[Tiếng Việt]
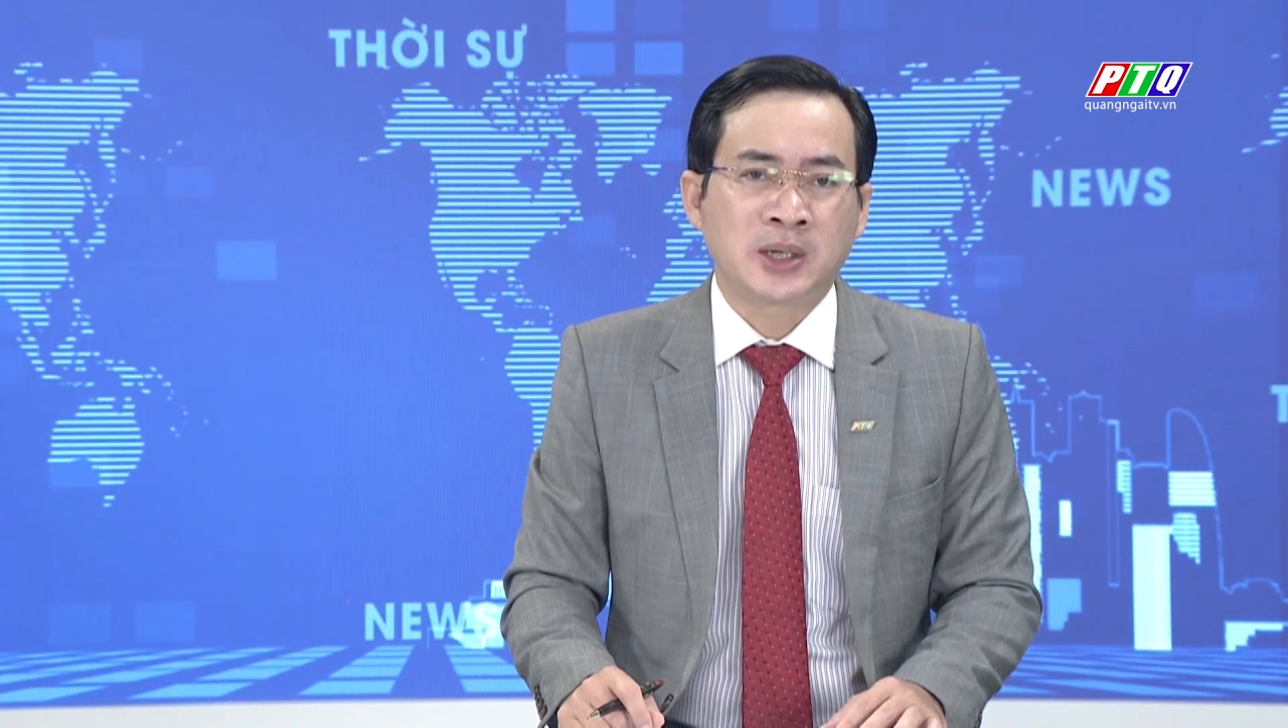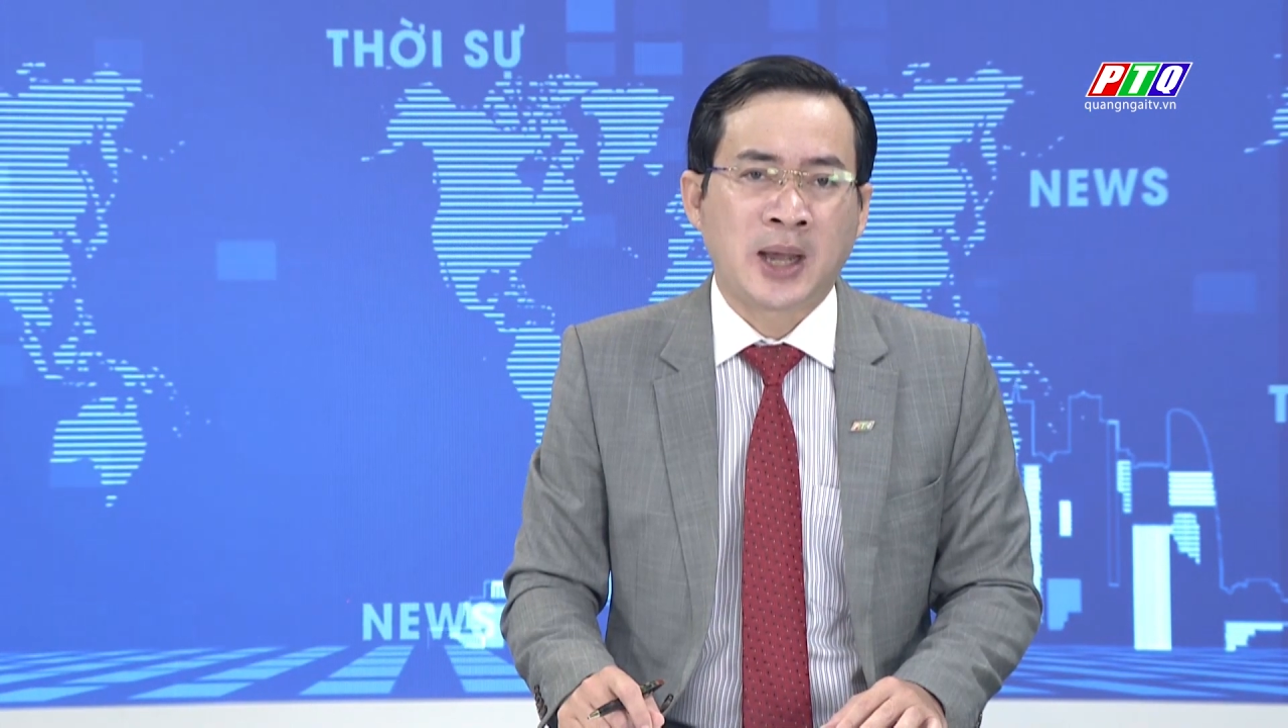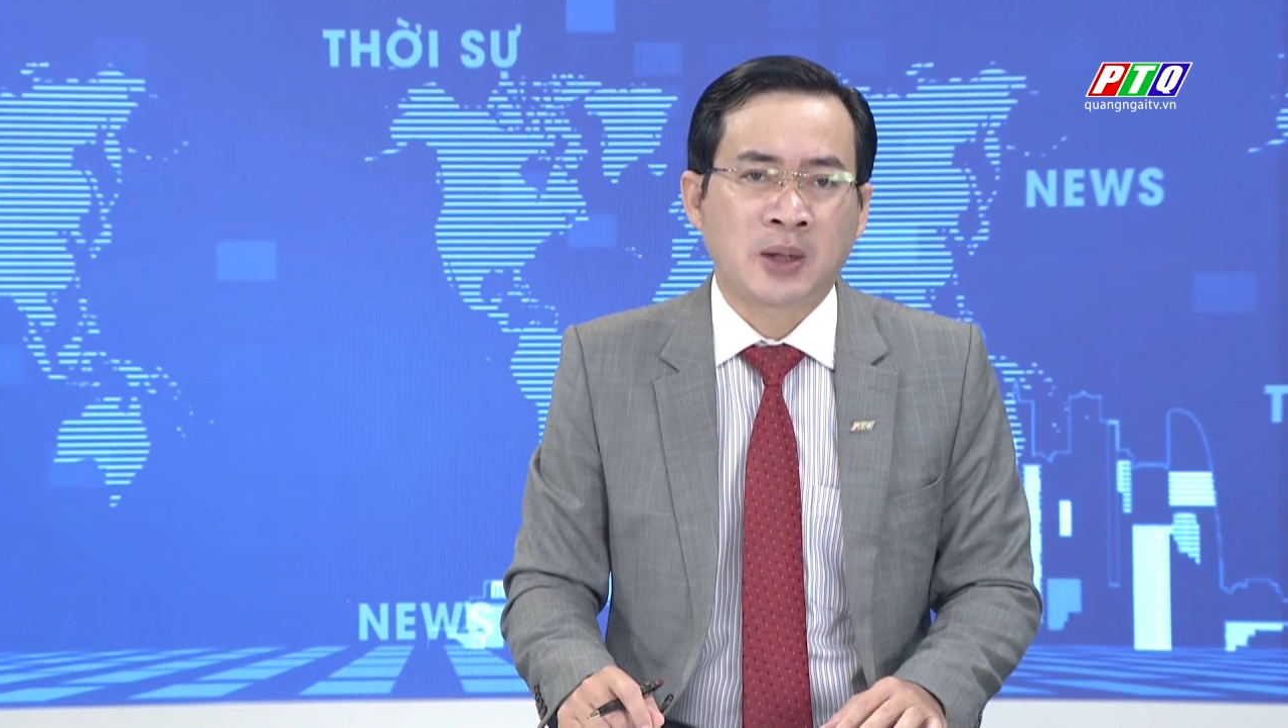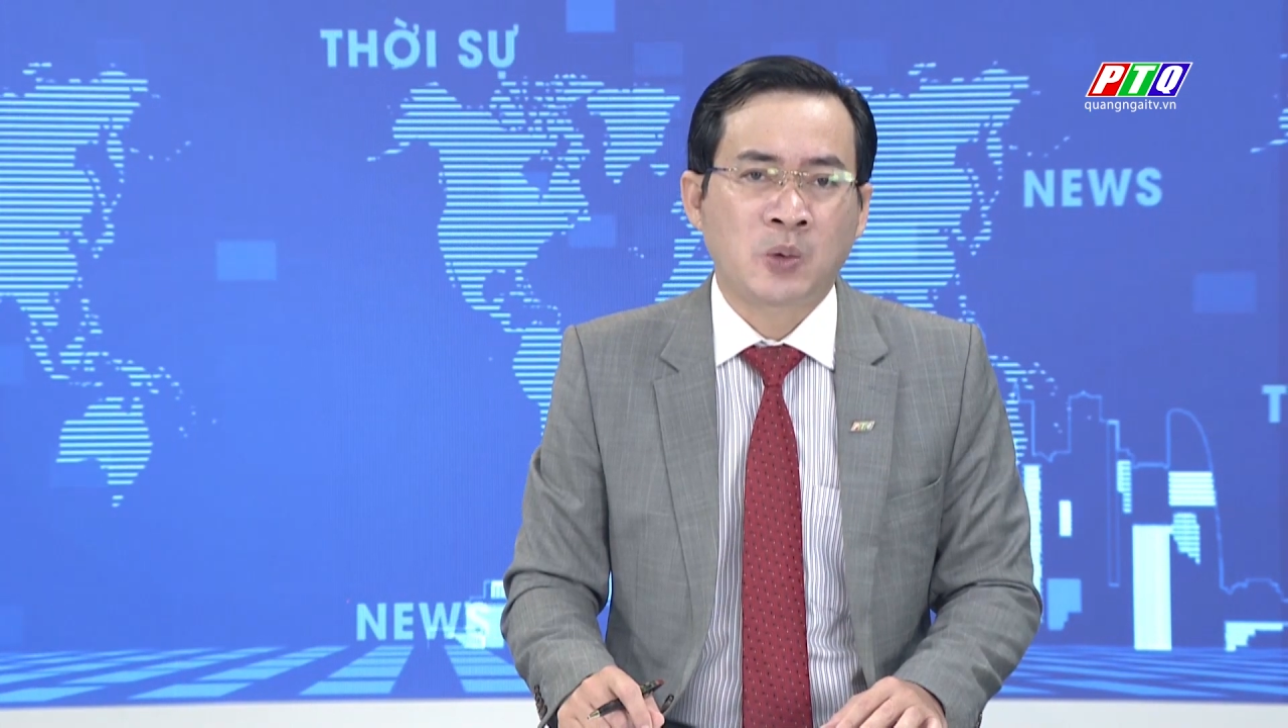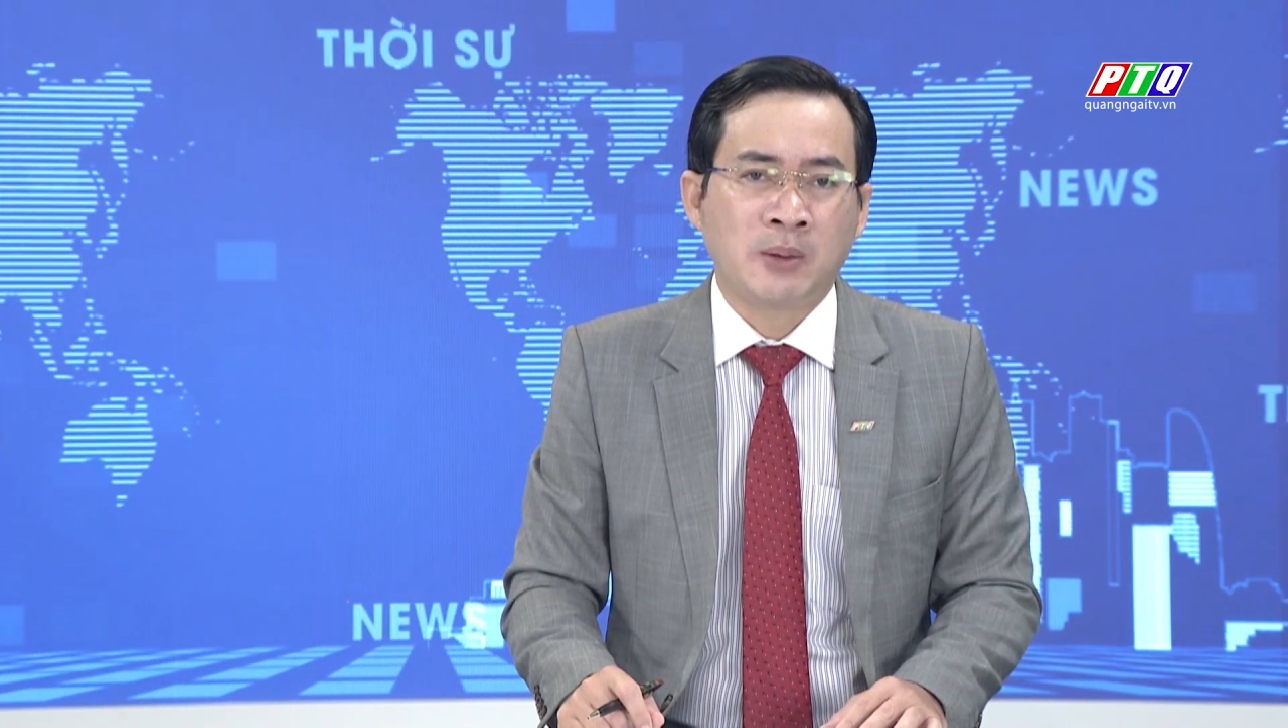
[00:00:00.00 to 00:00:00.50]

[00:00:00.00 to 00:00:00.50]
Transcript: ương Đảng